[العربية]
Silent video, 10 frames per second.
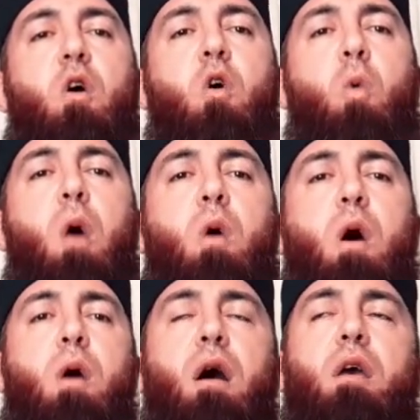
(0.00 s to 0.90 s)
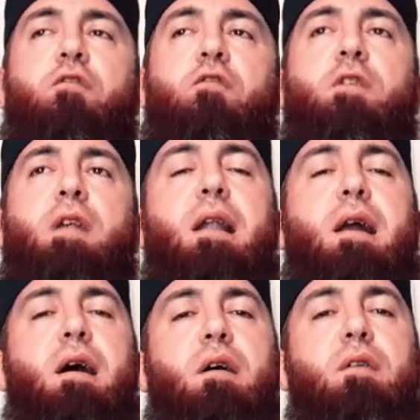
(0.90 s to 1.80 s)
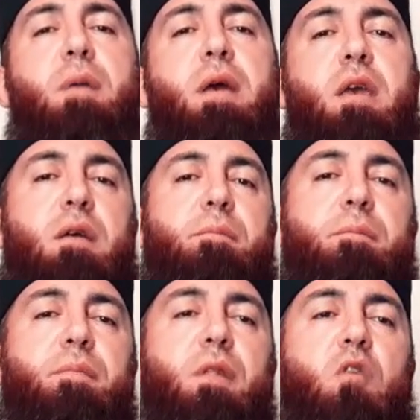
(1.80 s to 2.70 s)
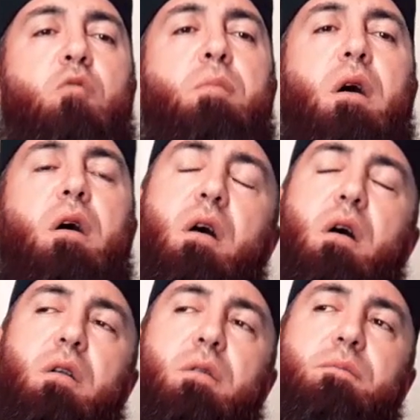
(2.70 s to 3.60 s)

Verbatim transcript: وهو واقف على قدميه ثم قال